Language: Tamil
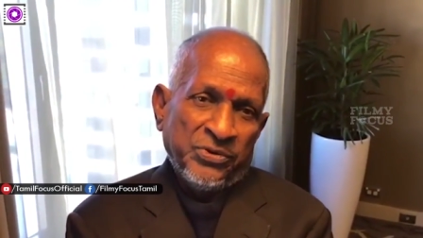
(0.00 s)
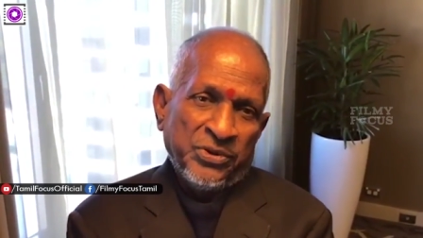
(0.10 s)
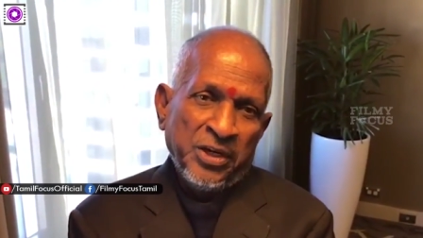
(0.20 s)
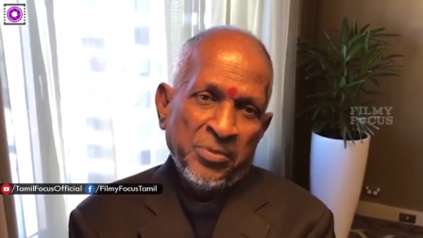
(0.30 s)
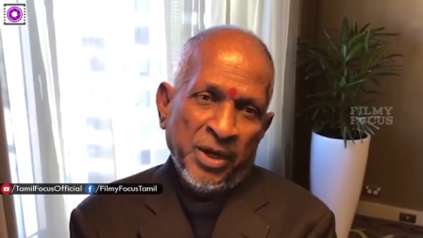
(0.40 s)

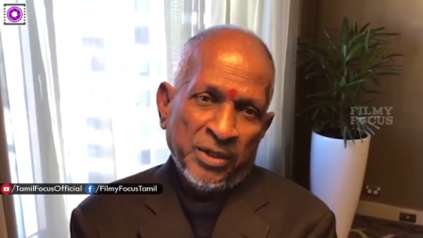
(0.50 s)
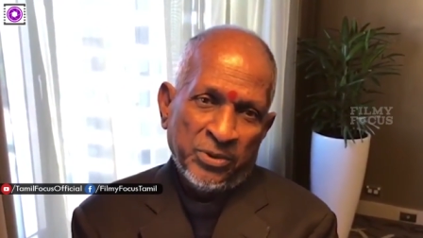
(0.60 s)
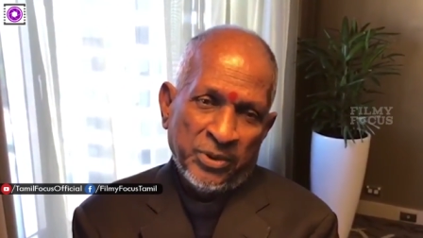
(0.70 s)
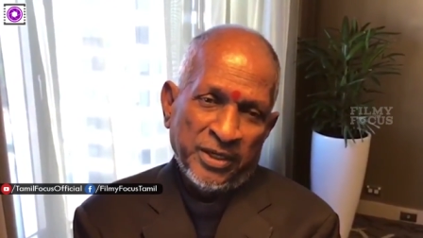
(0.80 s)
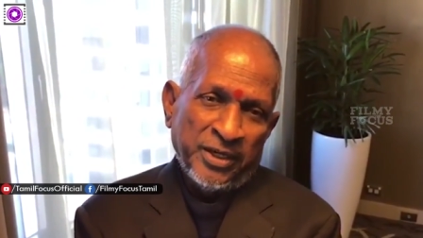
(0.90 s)
சினிமா
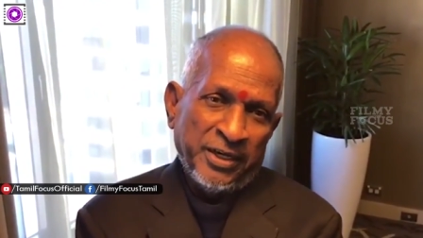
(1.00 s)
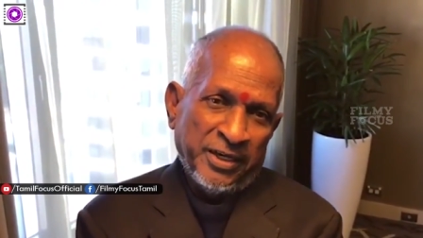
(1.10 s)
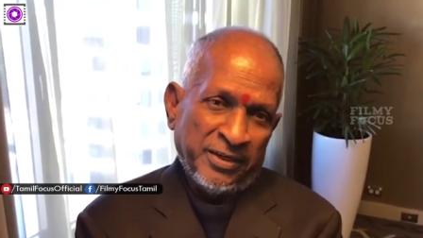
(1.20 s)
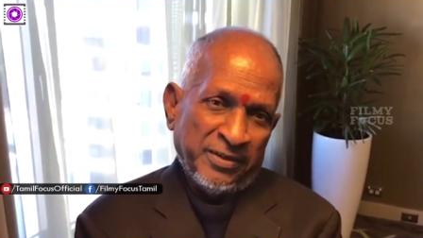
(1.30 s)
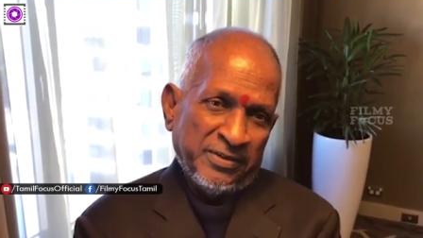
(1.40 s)
துறையிலே
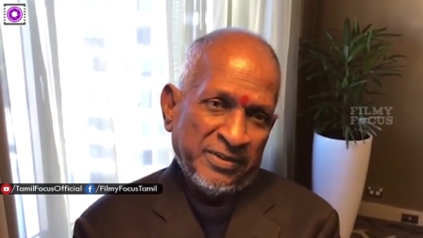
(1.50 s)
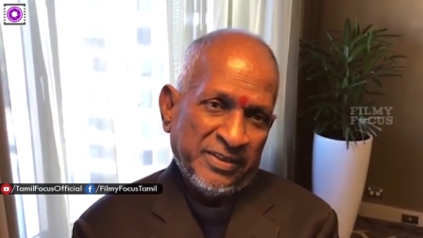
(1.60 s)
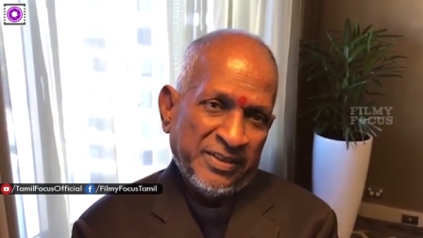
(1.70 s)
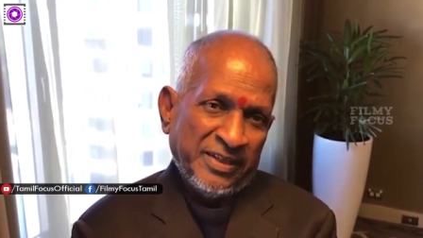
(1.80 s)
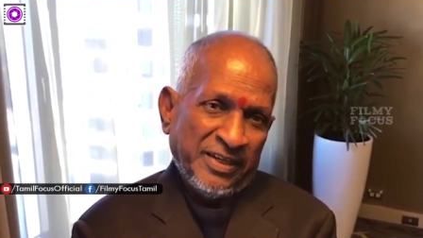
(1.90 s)

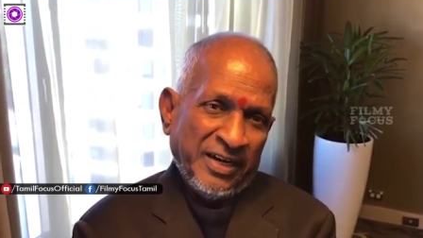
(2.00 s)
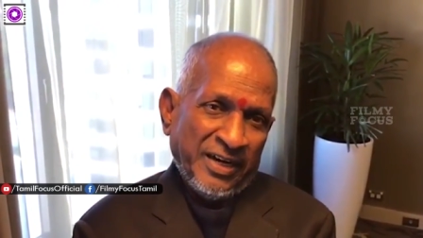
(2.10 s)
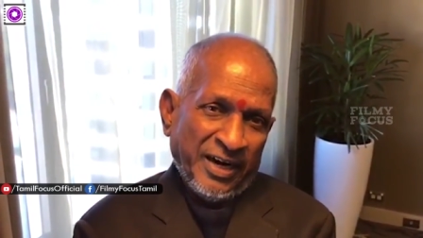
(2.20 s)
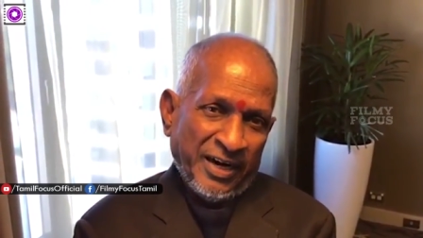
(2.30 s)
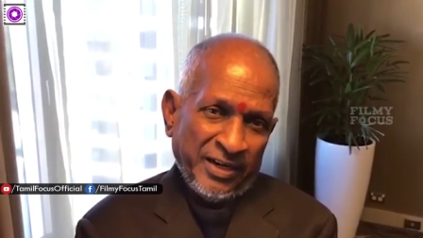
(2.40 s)

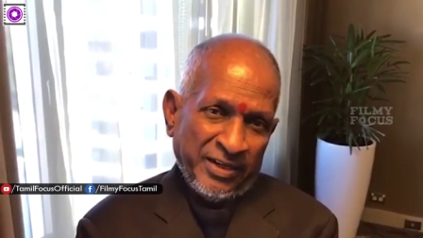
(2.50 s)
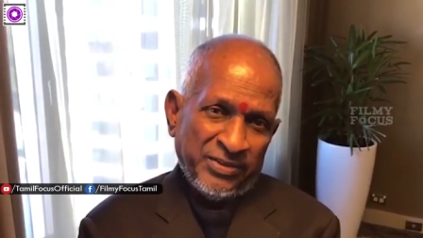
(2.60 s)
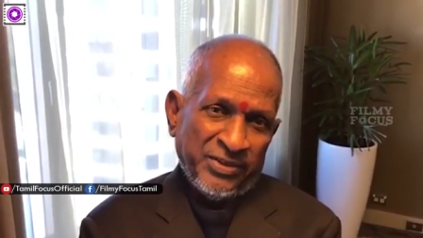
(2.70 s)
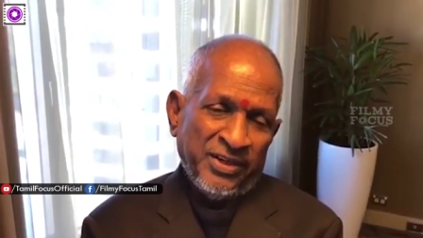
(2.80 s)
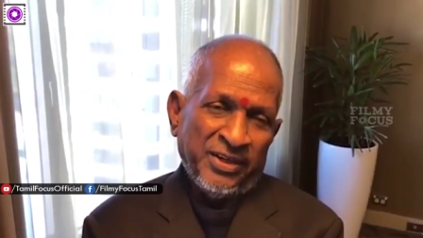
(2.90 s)

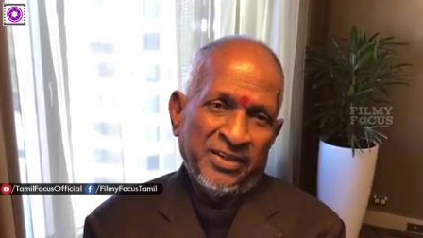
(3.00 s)
கடைசி